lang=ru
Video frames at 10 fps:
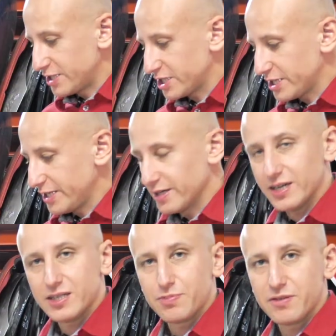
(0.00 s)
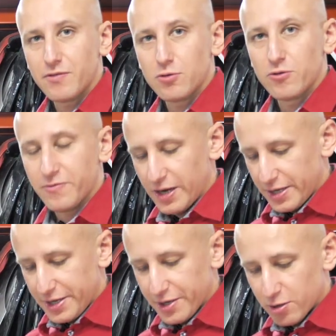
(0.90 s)
кулачки распредвалов
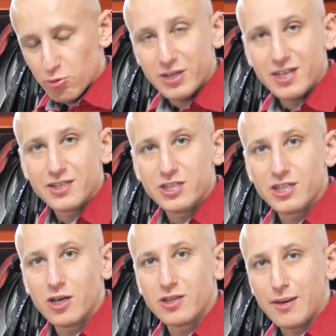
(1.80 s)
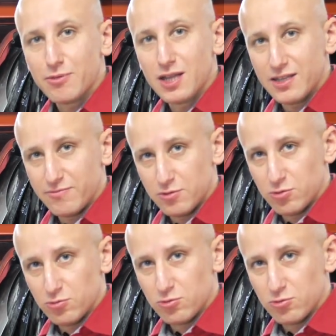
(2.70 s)
и рокеры начинают обгладывать